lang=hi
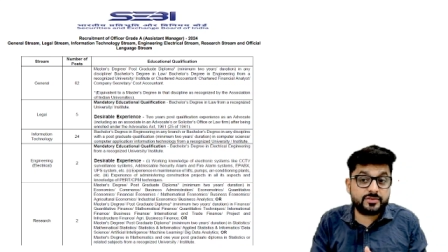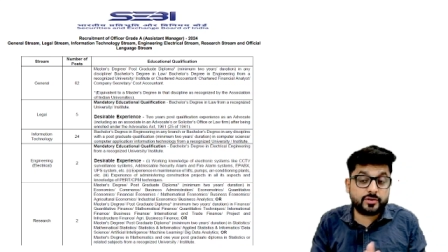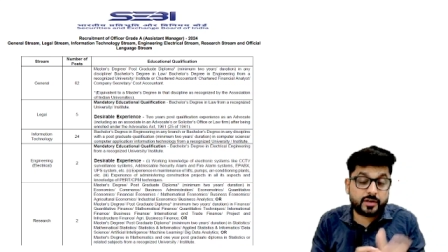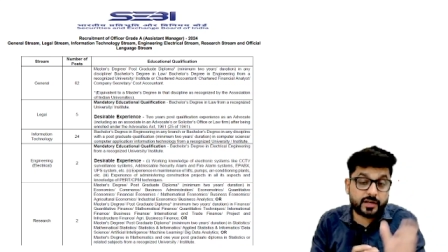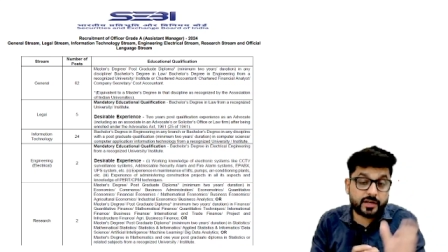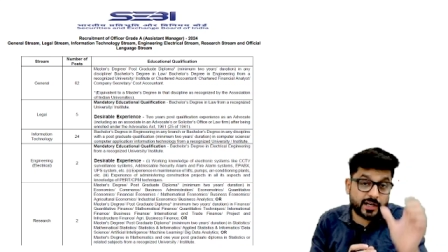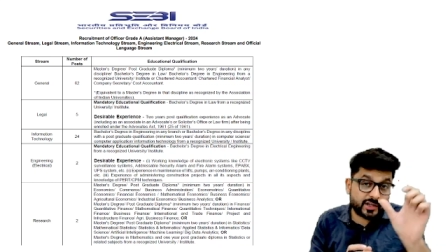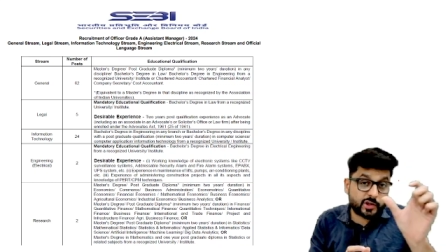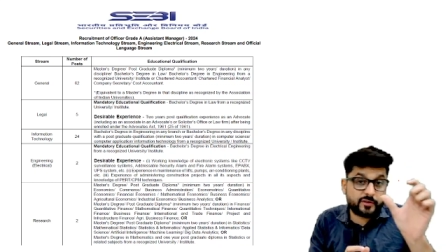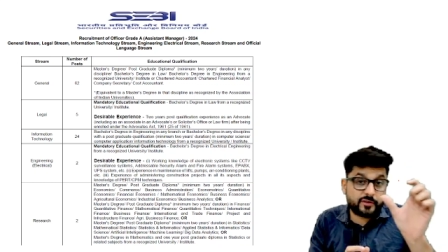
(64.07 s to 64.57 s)
जो
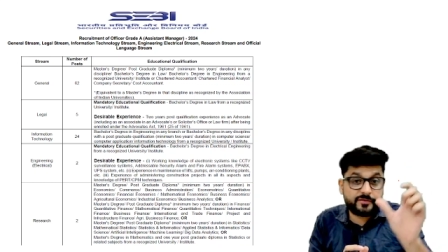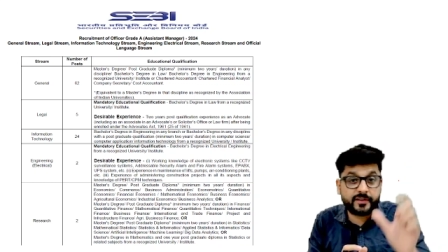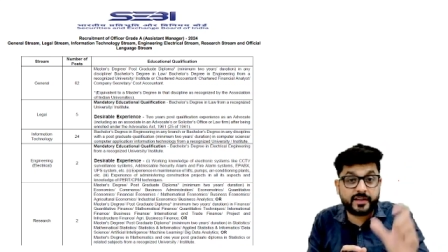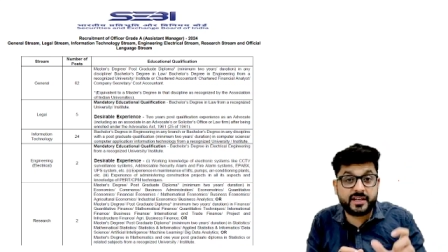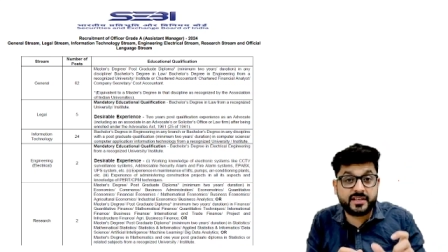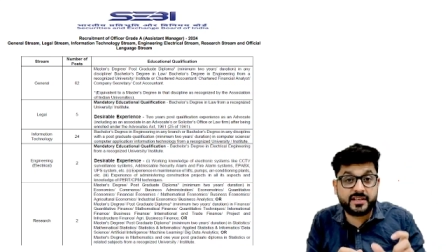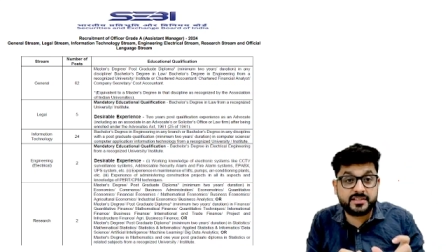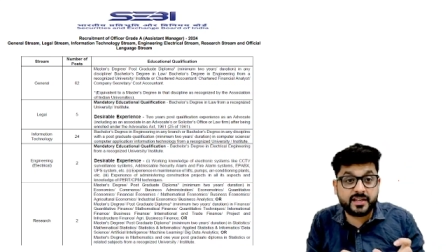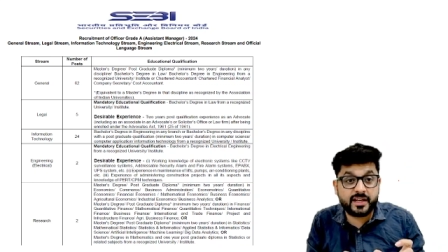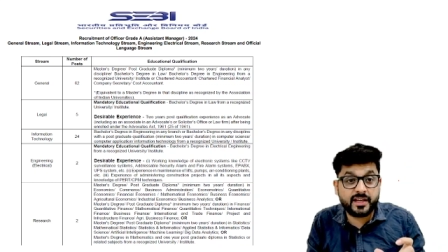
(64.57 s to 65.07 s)
कट ऑफ
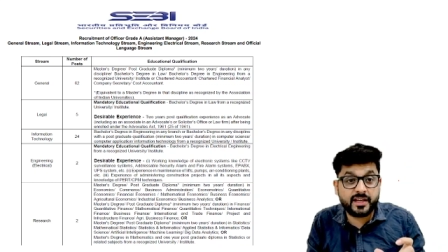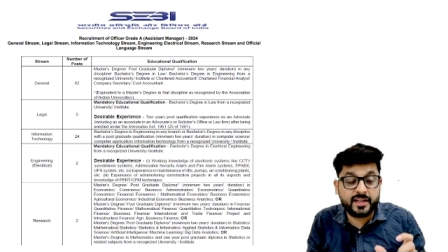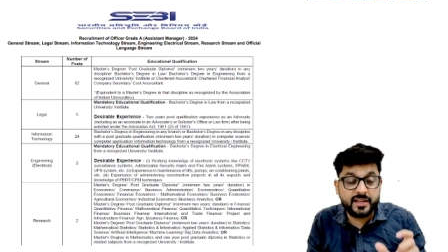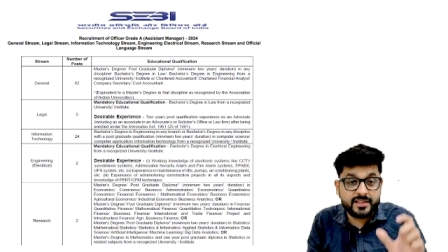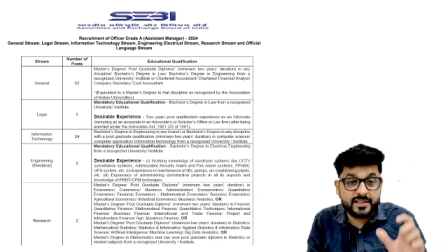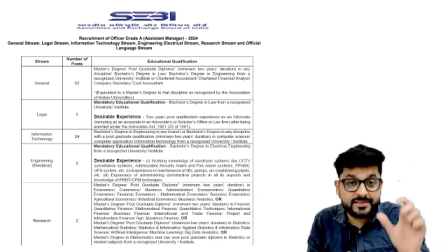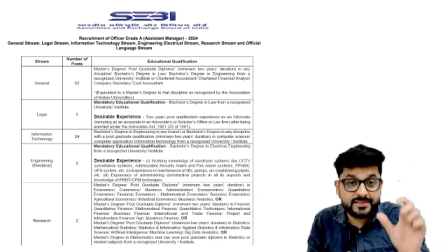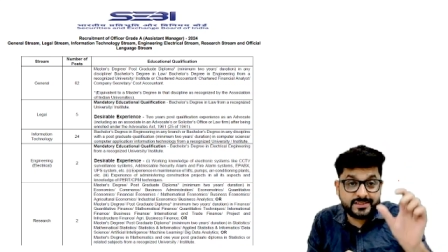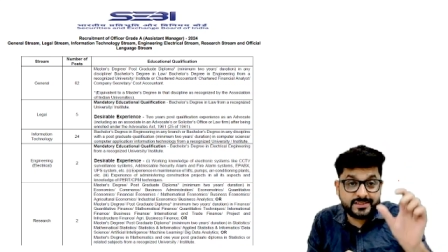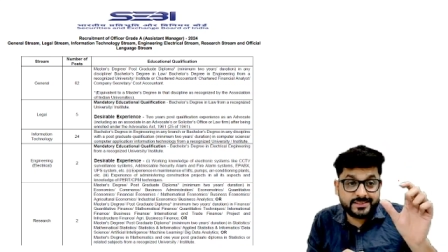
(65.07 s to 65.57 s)
एज है
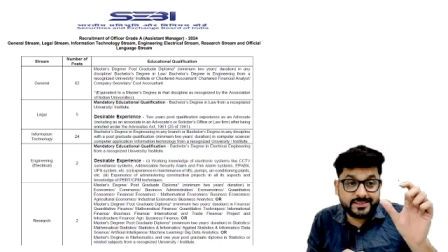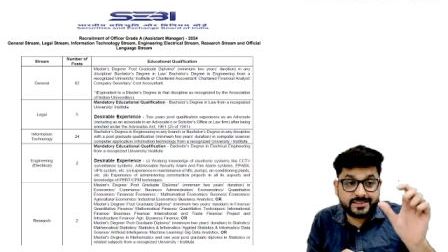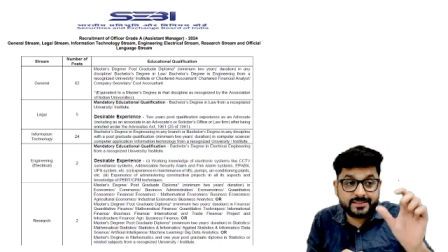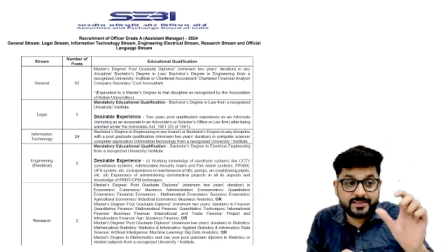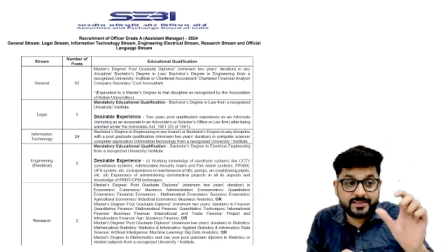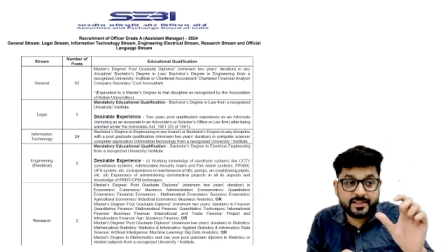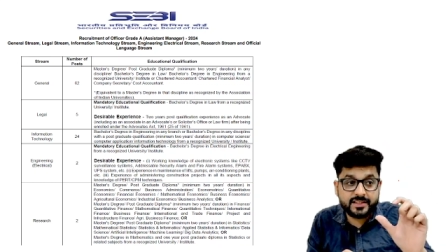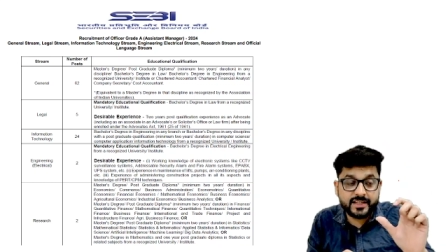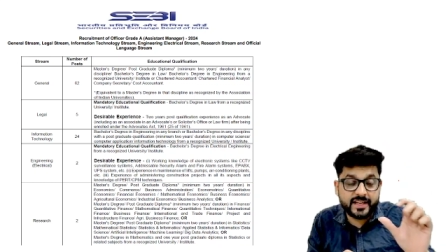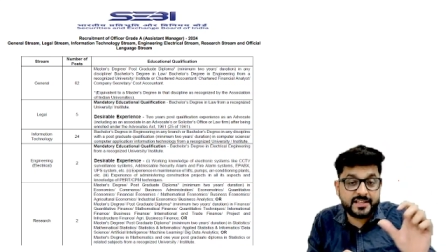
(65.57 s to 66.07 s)
जिस
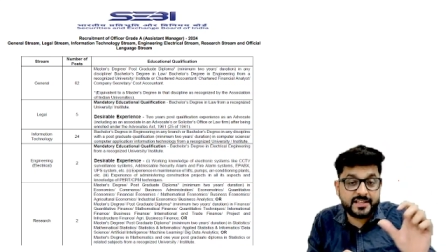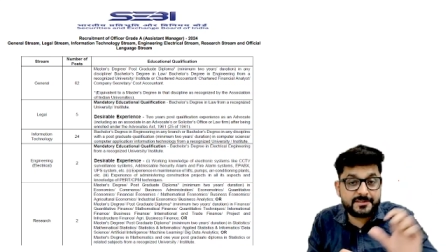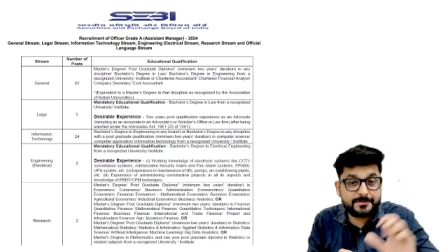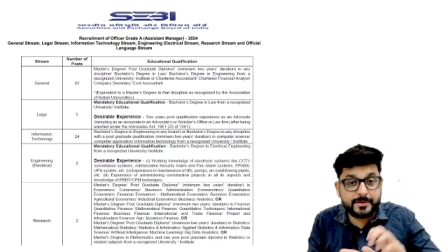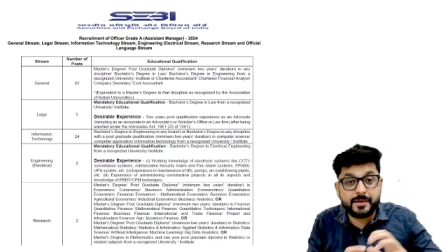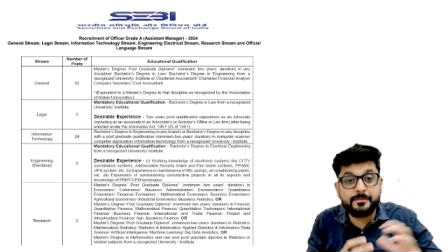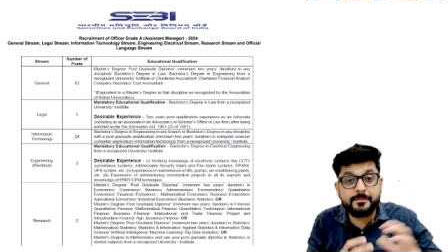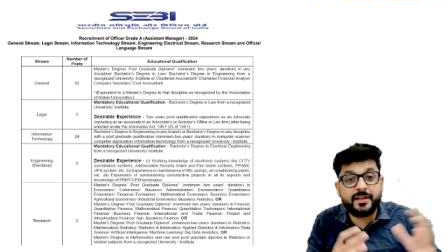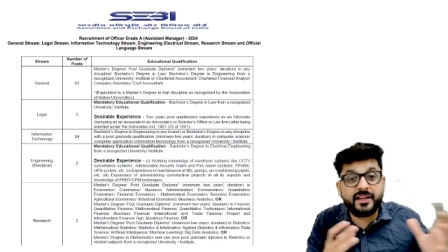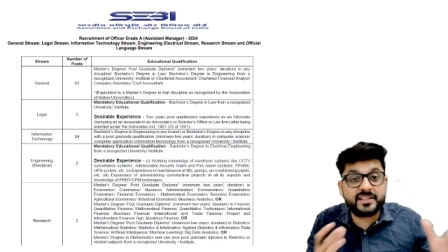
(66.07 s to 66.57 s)
एज पे
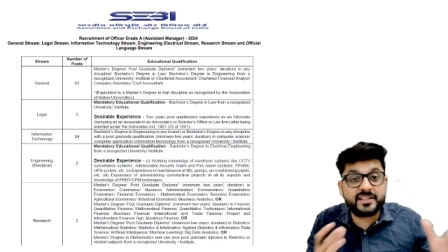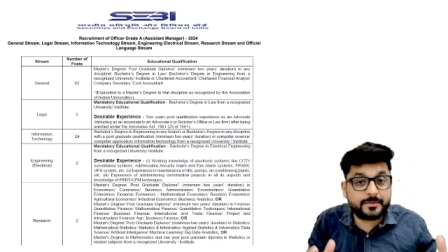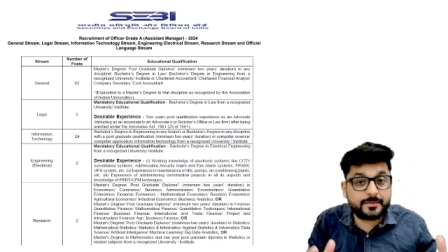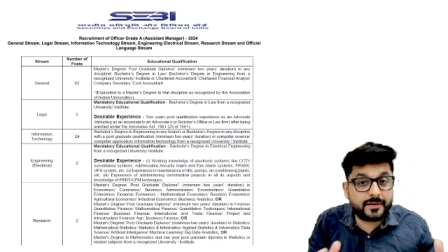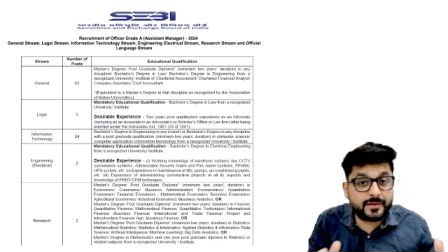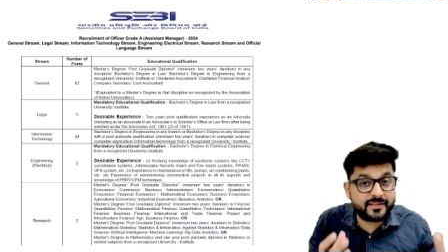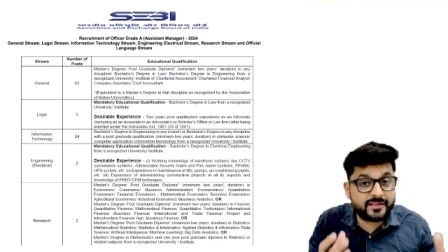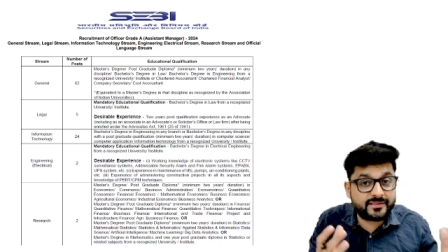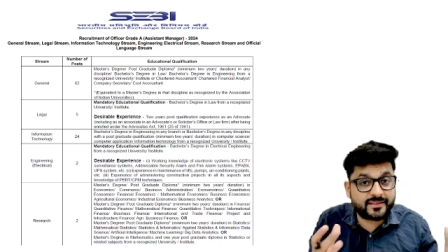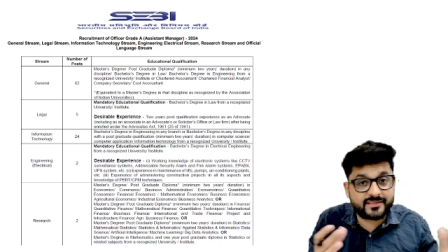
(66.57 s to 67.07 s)
हम
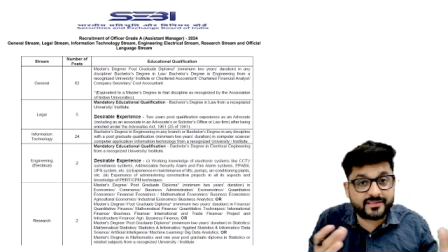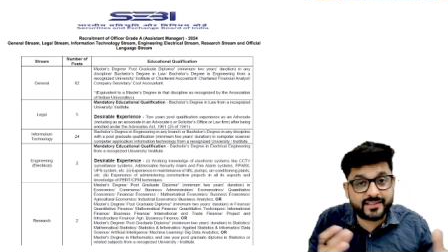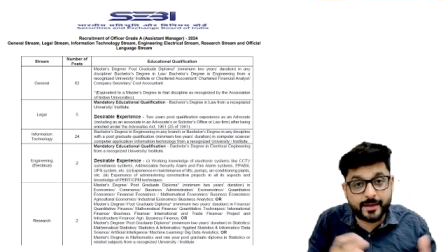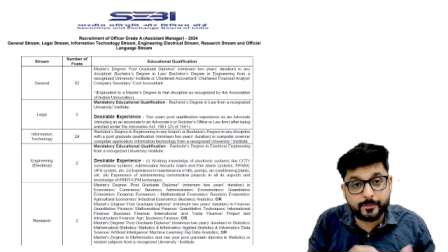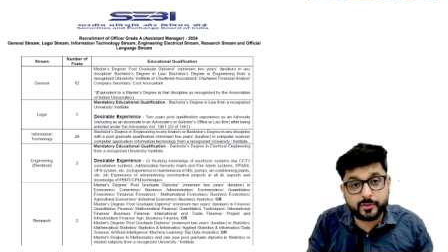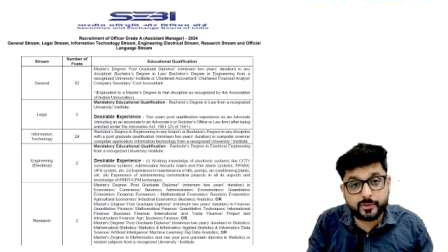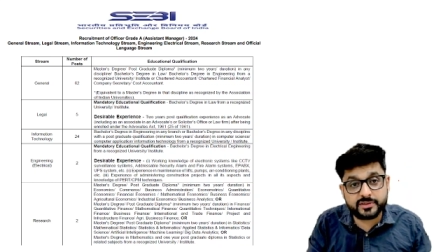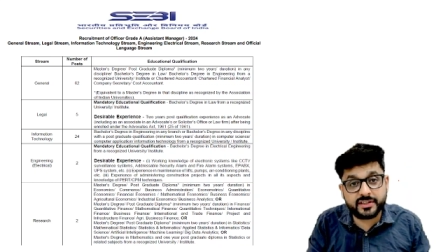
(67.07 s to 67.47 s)
एलिजिबल इस एग्जाम को